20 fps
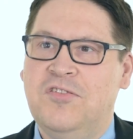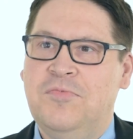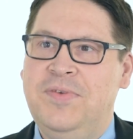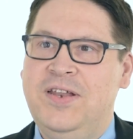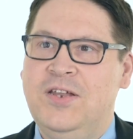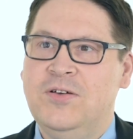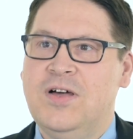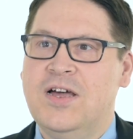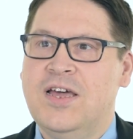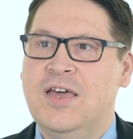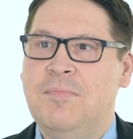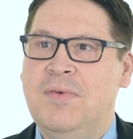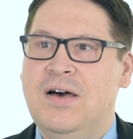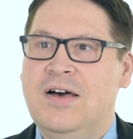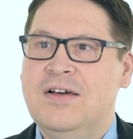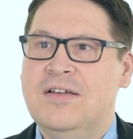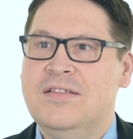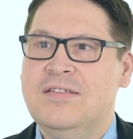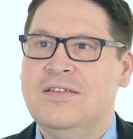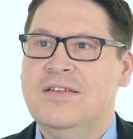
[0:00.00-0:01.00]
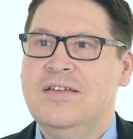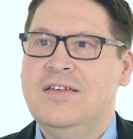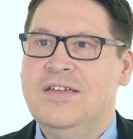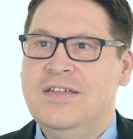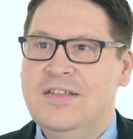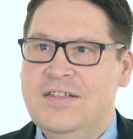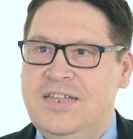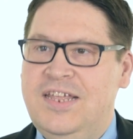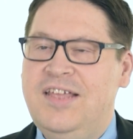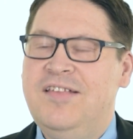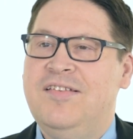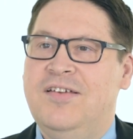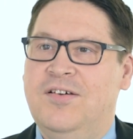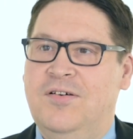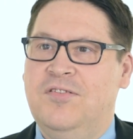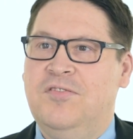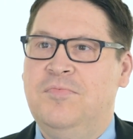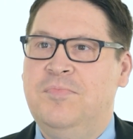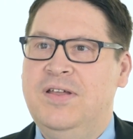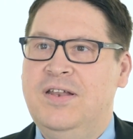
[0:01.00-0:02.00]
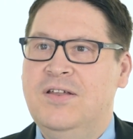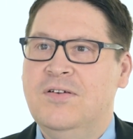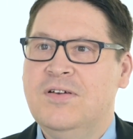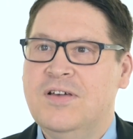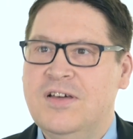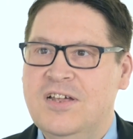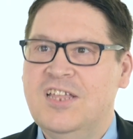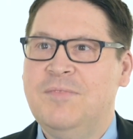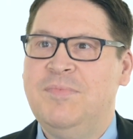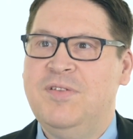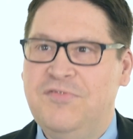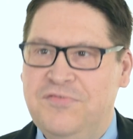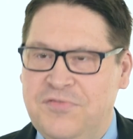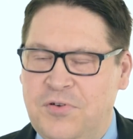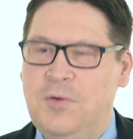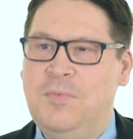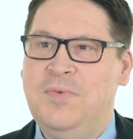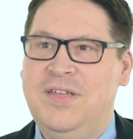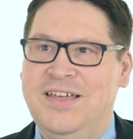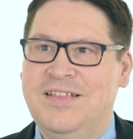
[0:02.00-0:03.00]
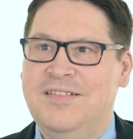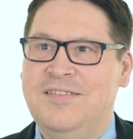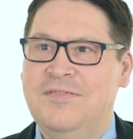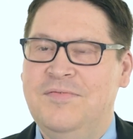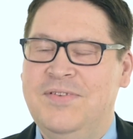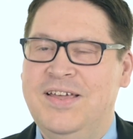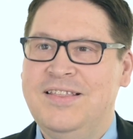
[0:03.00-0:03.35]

Ausbildungen gemacht. Diese Ausbildung kann ich mit vollem Herzen